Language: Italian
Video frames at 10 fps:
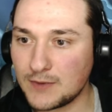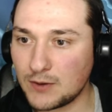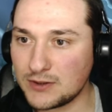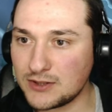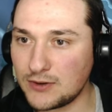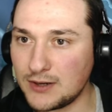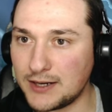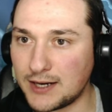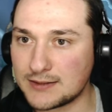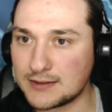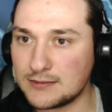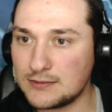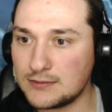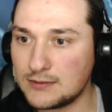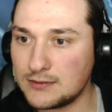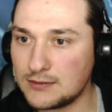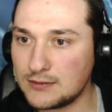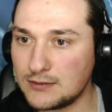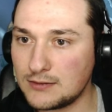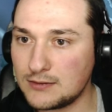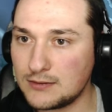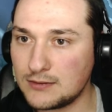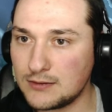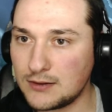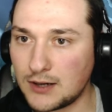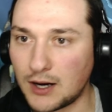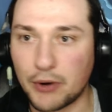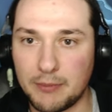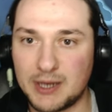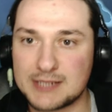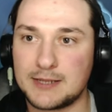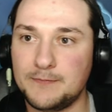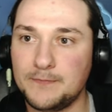Quante ne ho allenate? Ah, ok, basta.